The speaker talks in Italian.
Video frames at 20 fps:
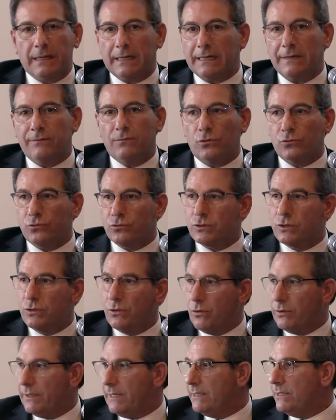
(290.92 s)

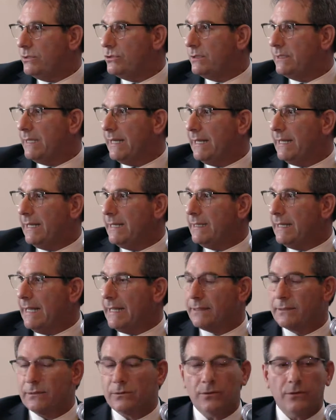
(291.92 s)
rivoluzione digitale in
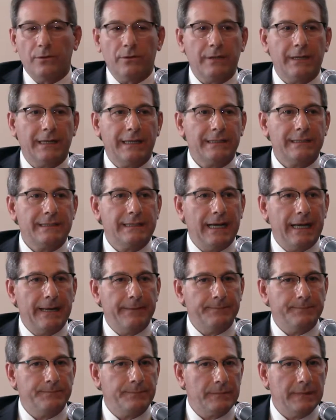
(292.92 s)
atto che
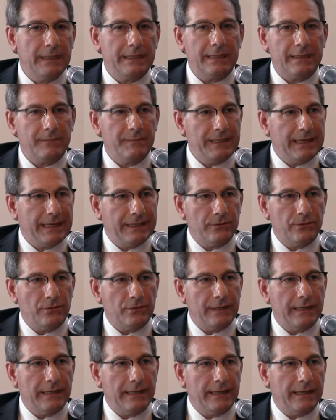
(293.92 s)
sta determinando
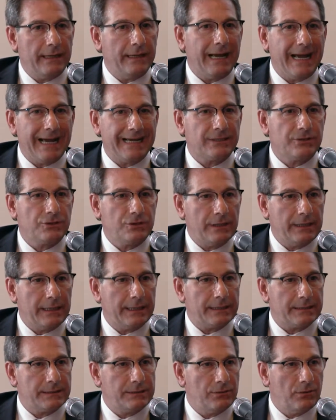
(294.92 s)
delle
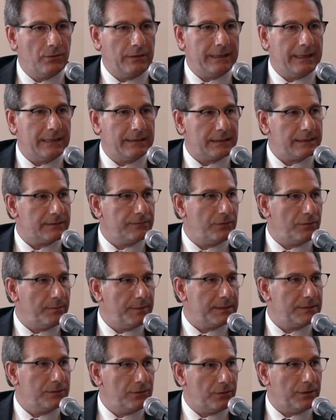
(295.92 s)
accelerazioni, delle
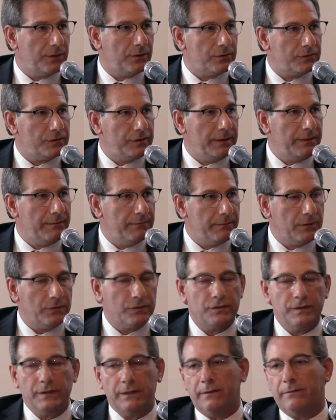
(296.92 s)
trasformazioni così,
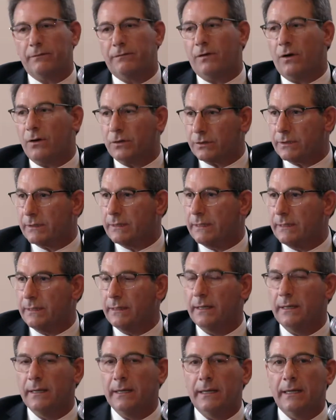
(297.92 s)
così forti
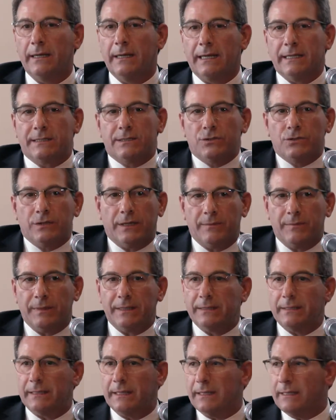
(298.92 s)
che
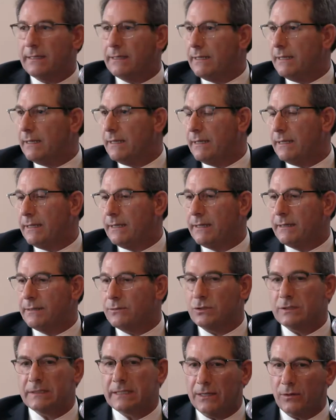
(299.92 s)
sinceramente eh,
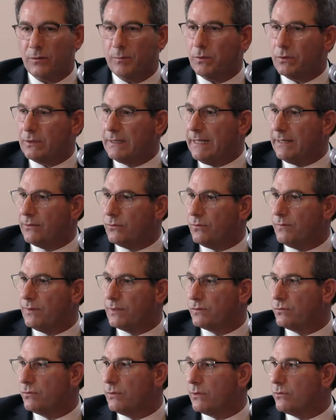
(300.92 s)
ci stanno portando
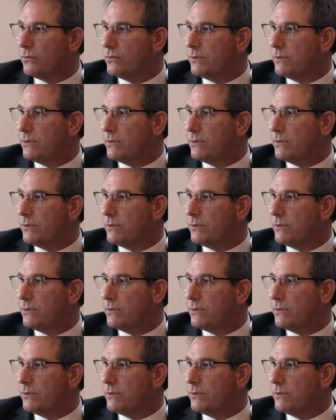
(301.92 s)
verso una